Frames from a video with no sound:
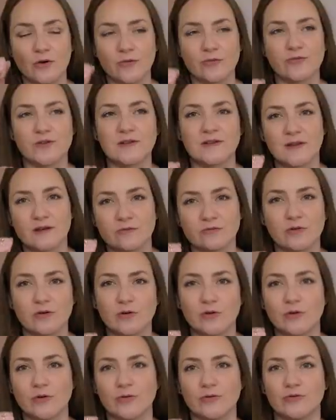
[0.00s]
en fait
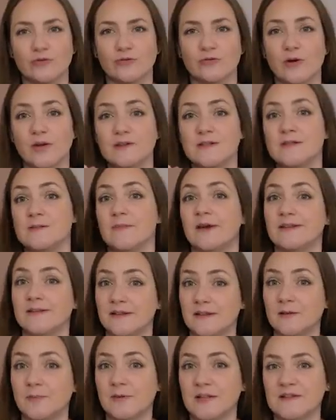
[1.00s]
avant euh, de voir si ma
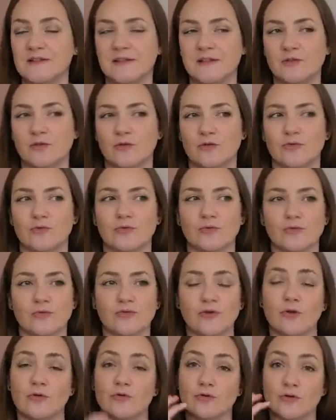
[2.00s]
tête passait dans le,
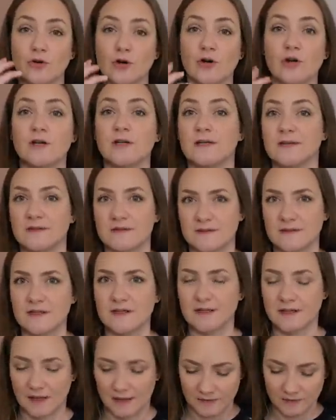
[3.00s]
dans le col et c'est
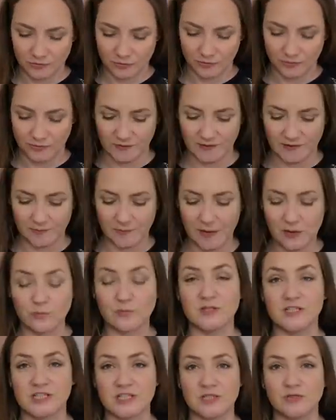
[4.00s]
le cas, donc vous n'êtes pas
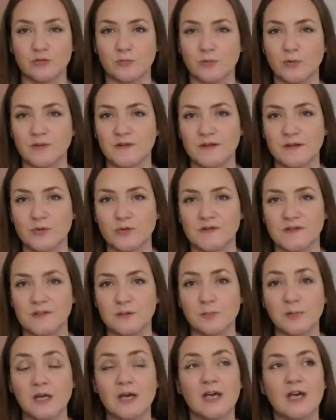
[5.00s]
obligé de poser le
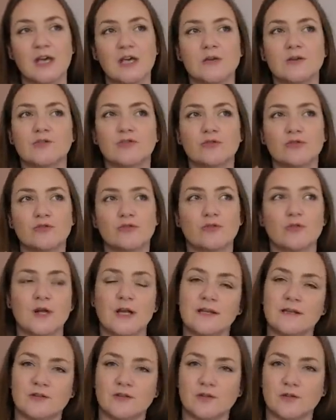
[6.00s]
zip.
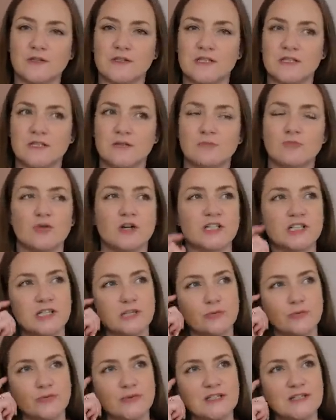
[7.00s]
Cela étant dit, moi
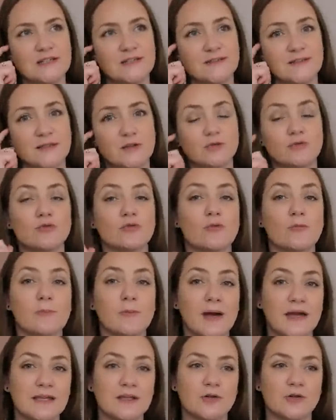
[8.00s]
j'ai utilisé une
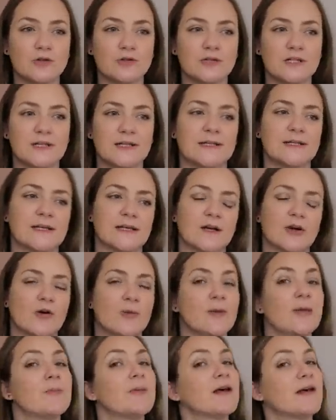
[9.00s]
maille côtelée qui est
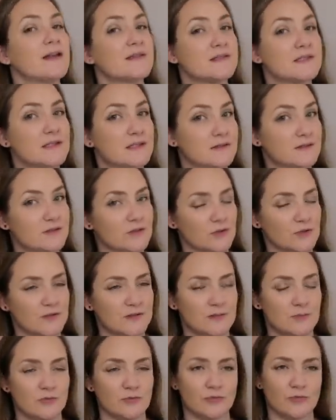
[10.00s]
quand même assez
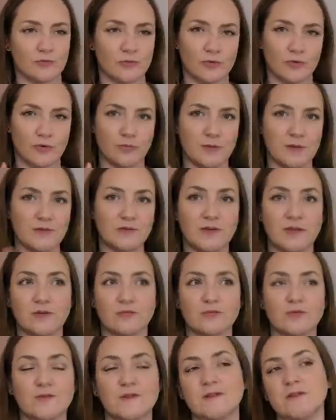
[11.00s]
extensible, donc euh,
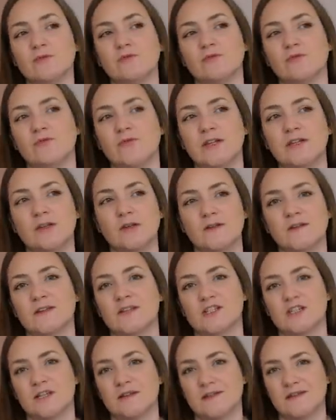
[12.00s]
méfiez-vous si vous le faites dans
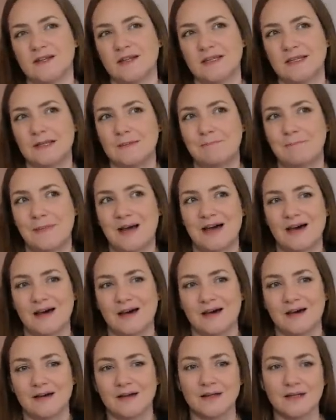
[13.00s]
un jersey qui n'est
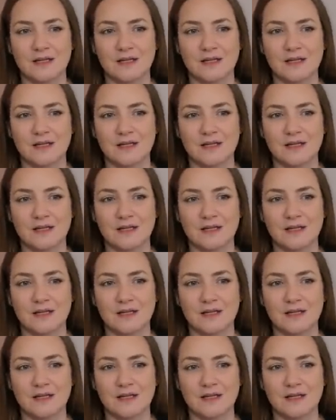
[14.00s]
pas